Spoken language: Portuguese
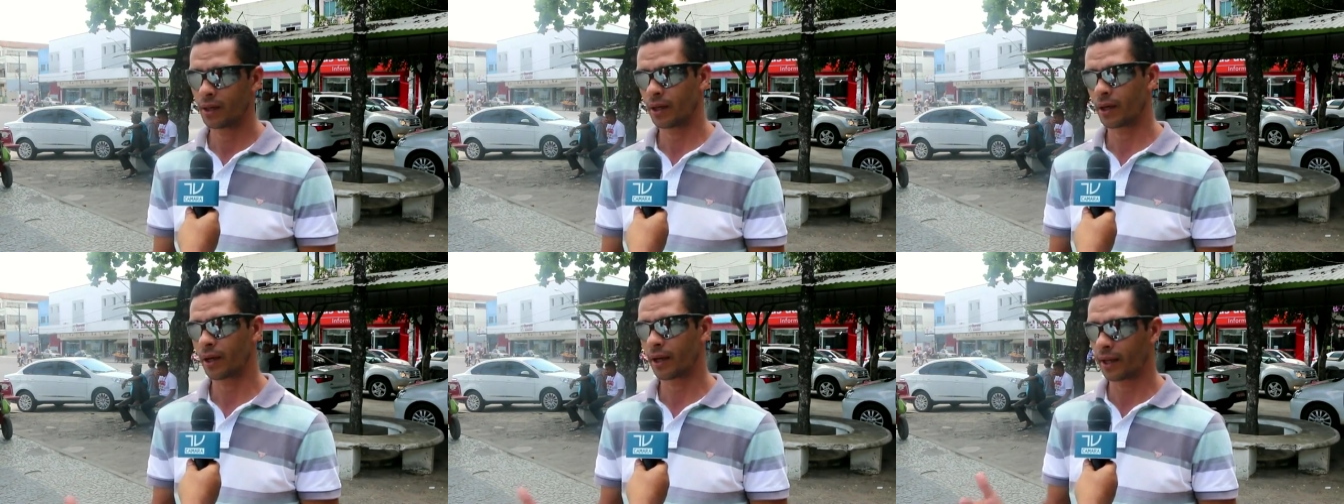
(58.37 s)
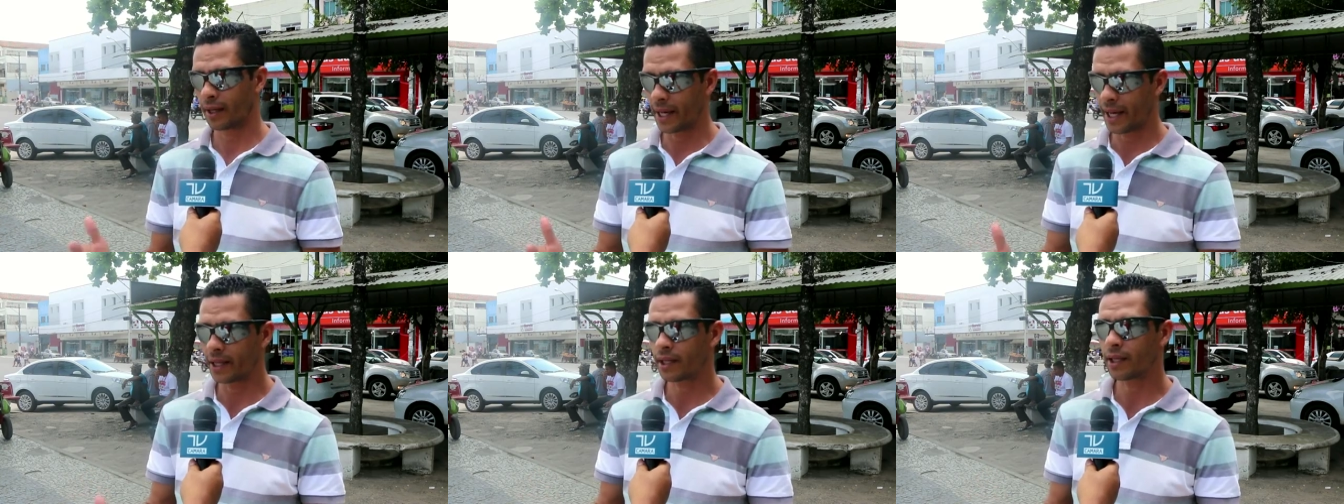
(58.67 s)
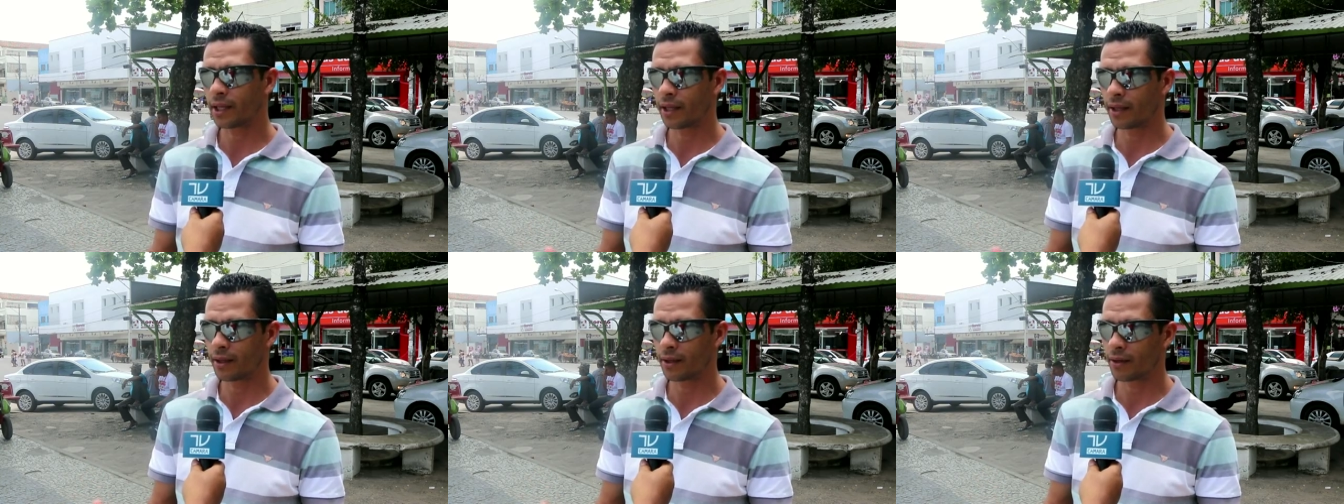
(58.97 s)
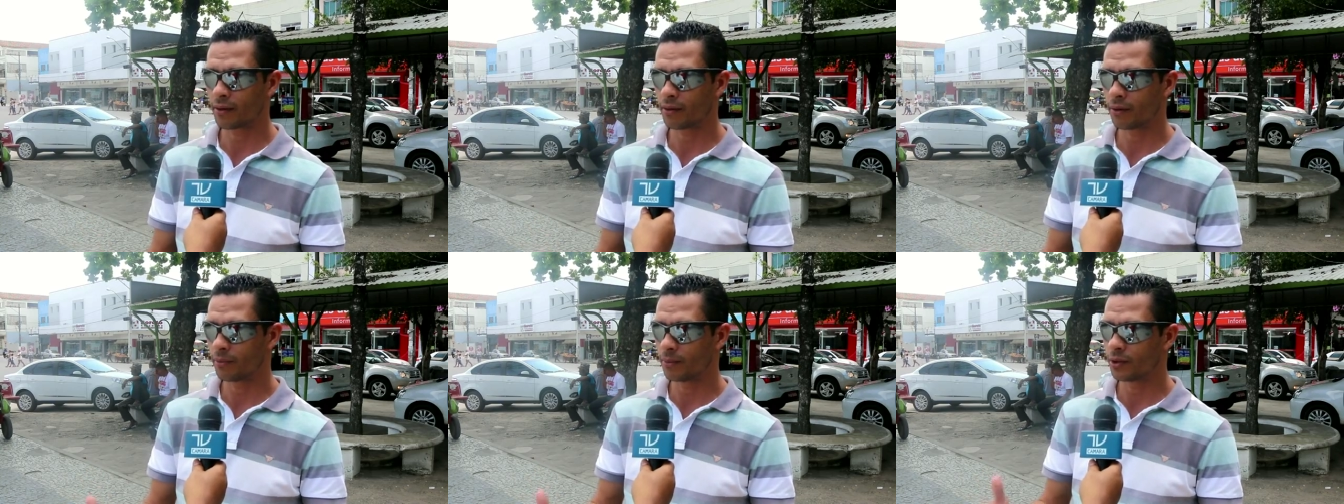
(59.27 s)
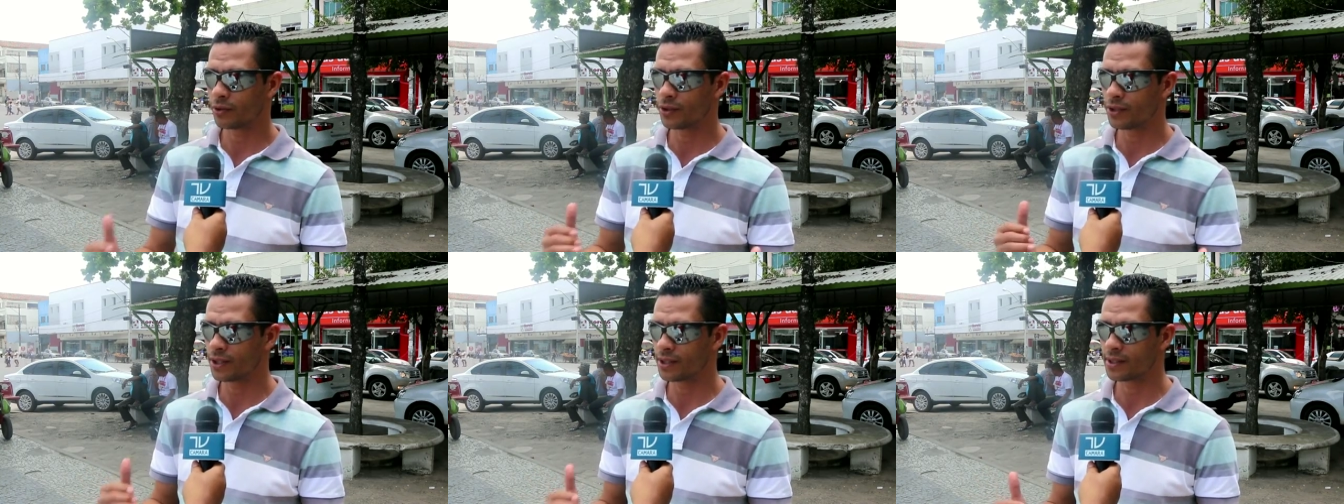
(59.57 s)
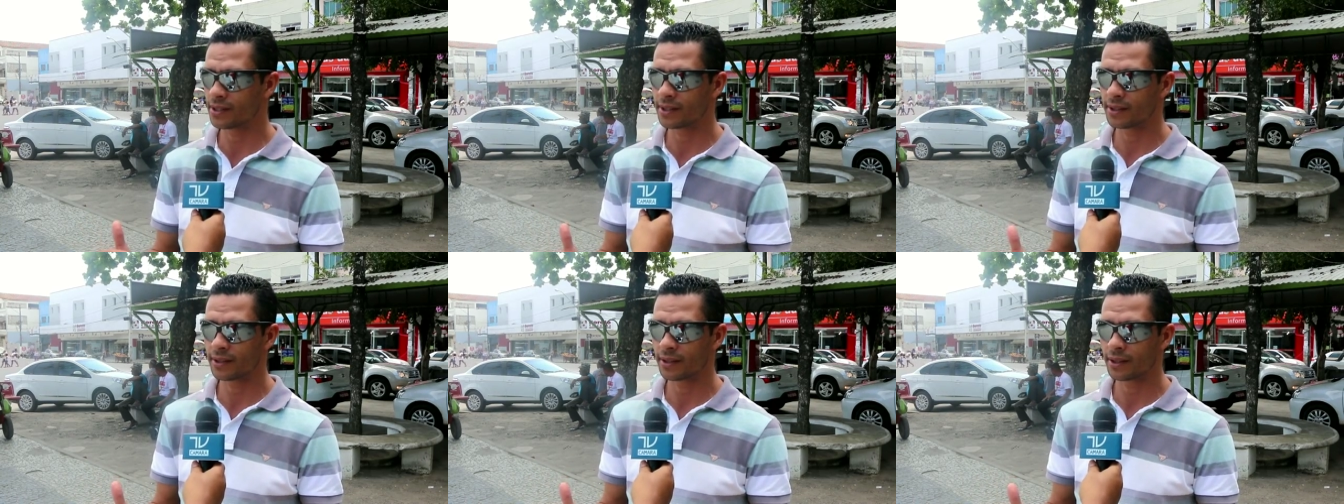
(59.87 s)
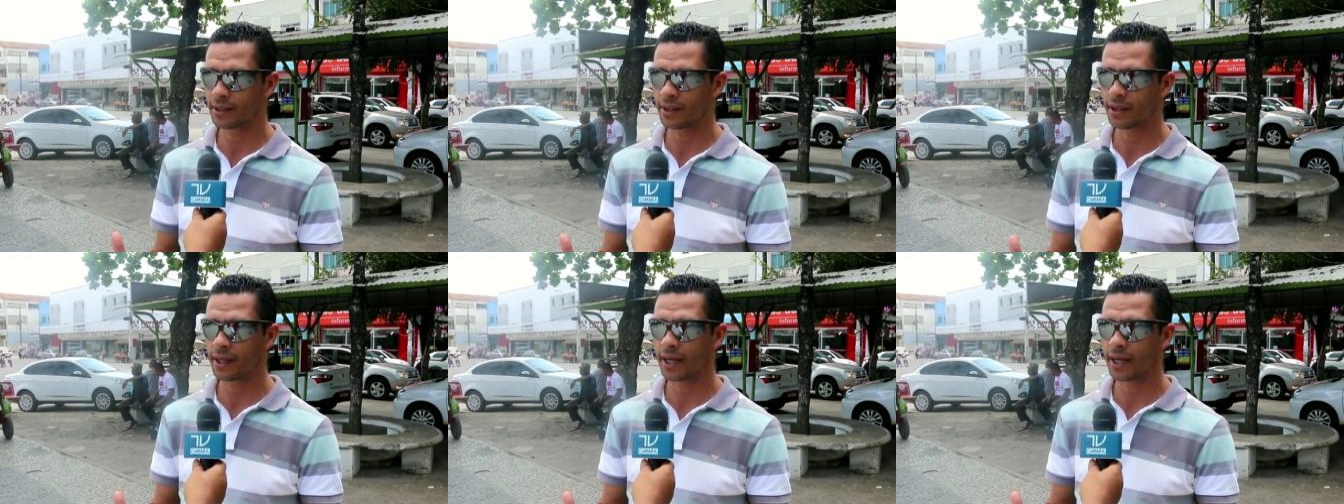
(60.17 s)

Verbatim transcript: É claro que, como eu disse,